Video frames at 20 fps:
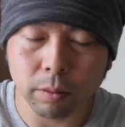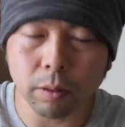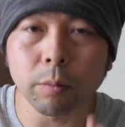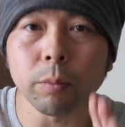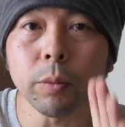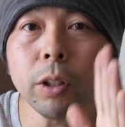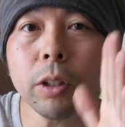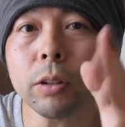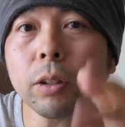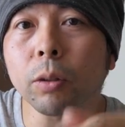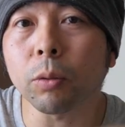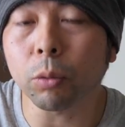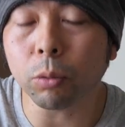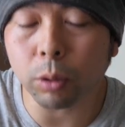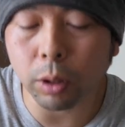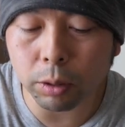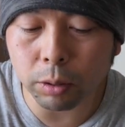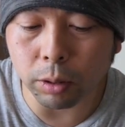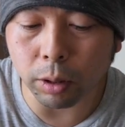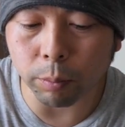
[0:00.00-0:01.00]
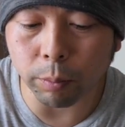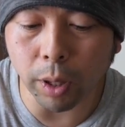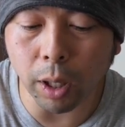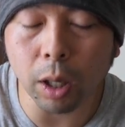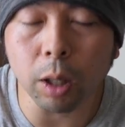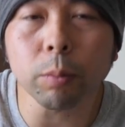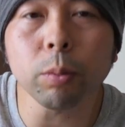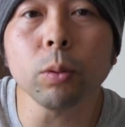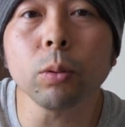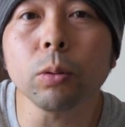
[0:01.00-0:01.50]
う。皆さんどうですか
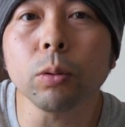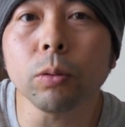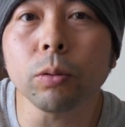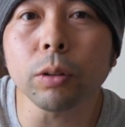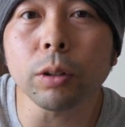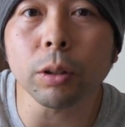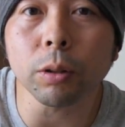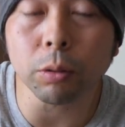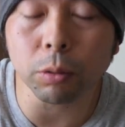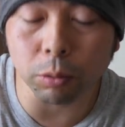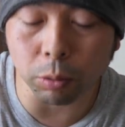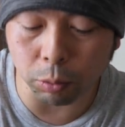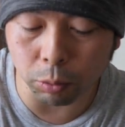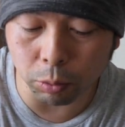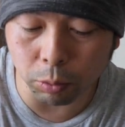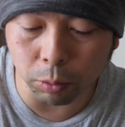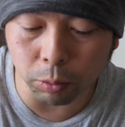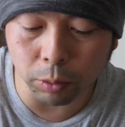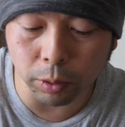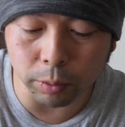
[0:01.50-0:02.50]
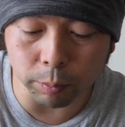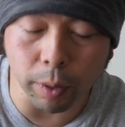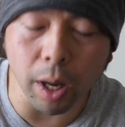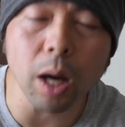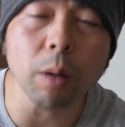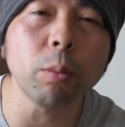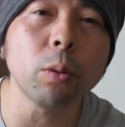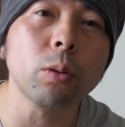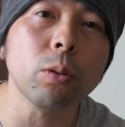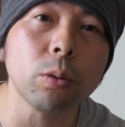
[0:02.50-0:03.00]
麻婆丼っていうと、どこの、
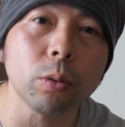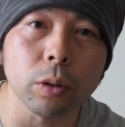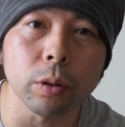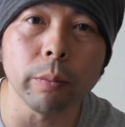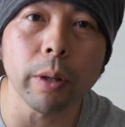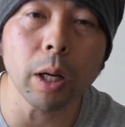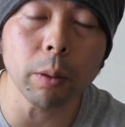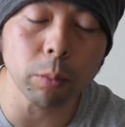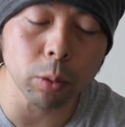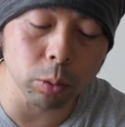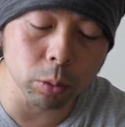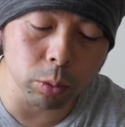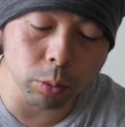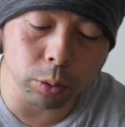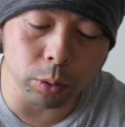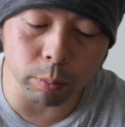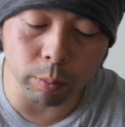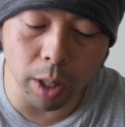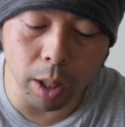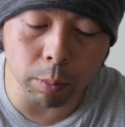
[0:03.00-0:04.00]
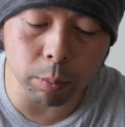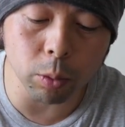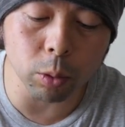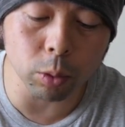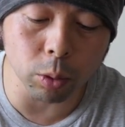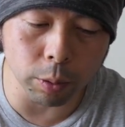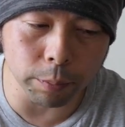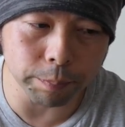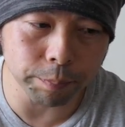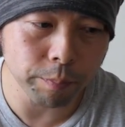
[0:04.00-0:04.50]
麻婆豆腐麻婆豆腐と麻
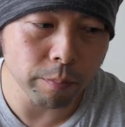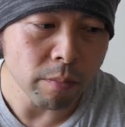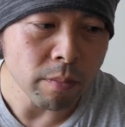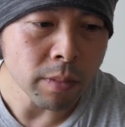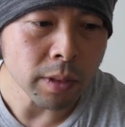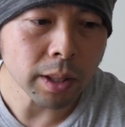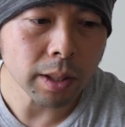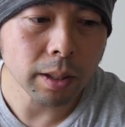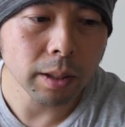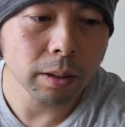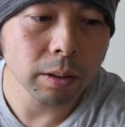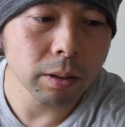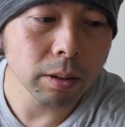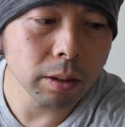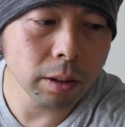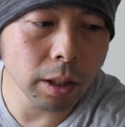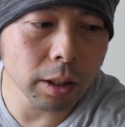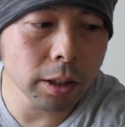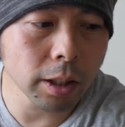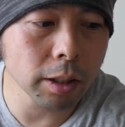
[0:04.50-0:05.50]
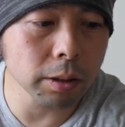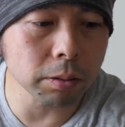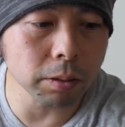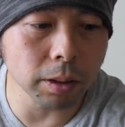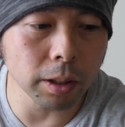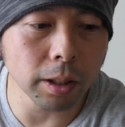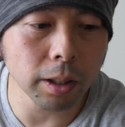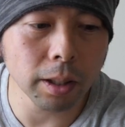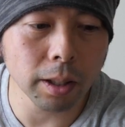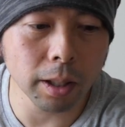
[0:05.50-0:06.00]
婆丼。何が
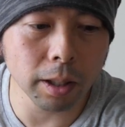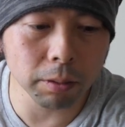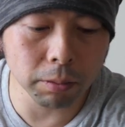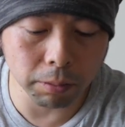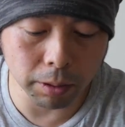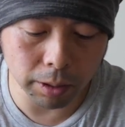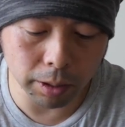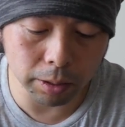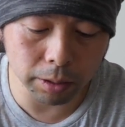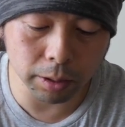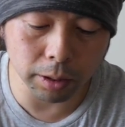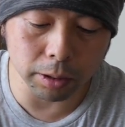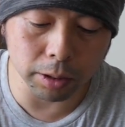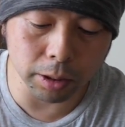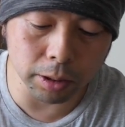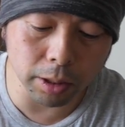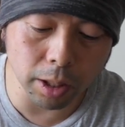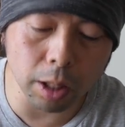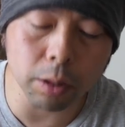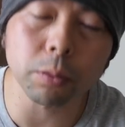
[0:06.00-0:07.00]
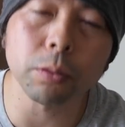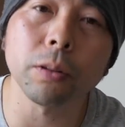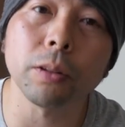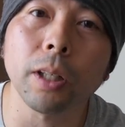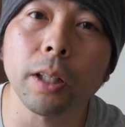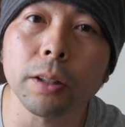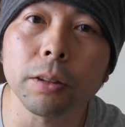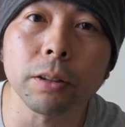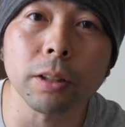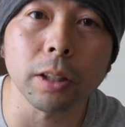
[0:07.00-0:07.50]
好きあの、私ね、四川風
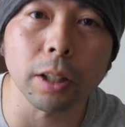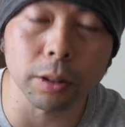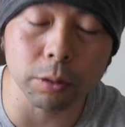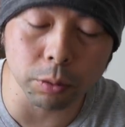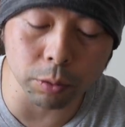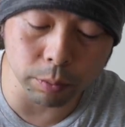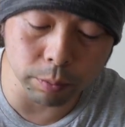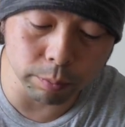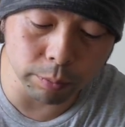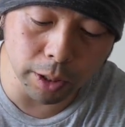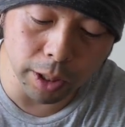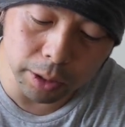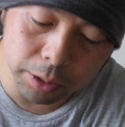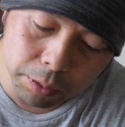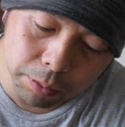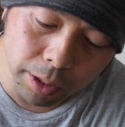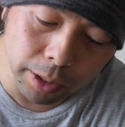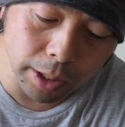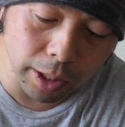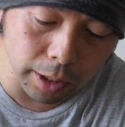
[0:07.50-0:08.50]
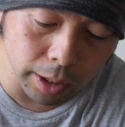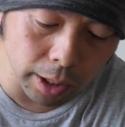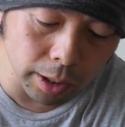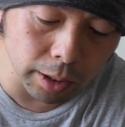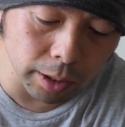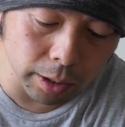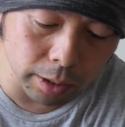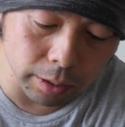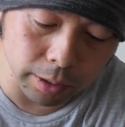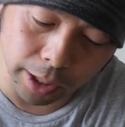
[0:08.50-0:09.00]
大好きなんですよ。昔はね、
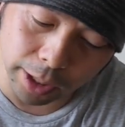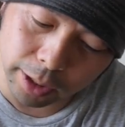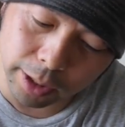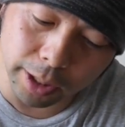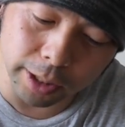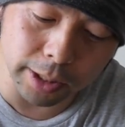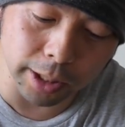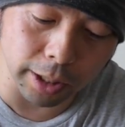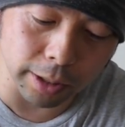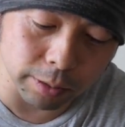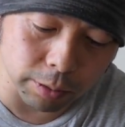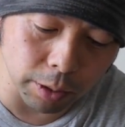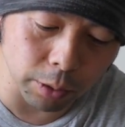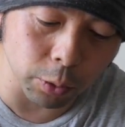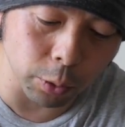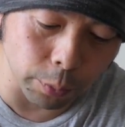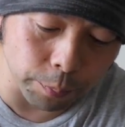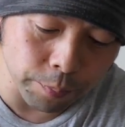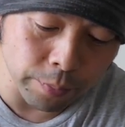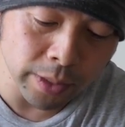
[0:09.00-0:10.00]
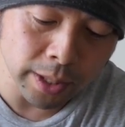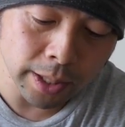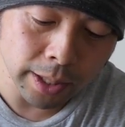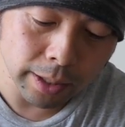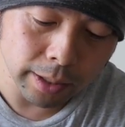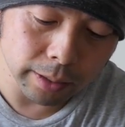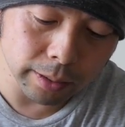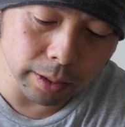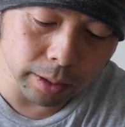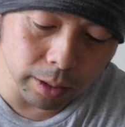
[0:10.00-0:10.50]
大、大嫌いじゃないですけど、
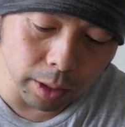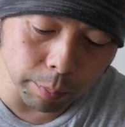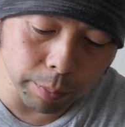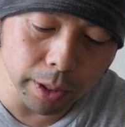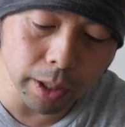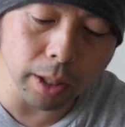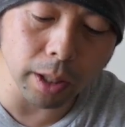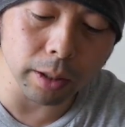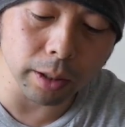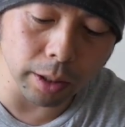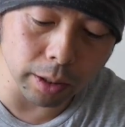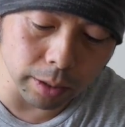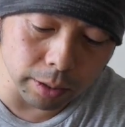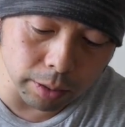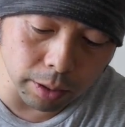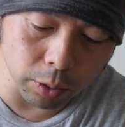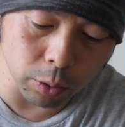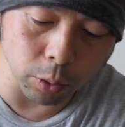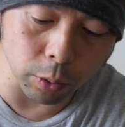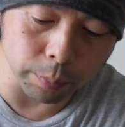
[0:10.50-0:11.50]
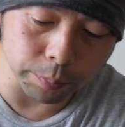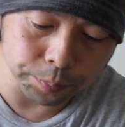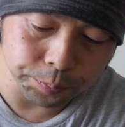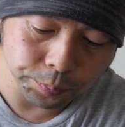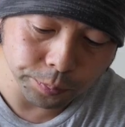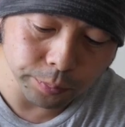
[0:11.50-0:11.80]
全然食べなかったんですけど、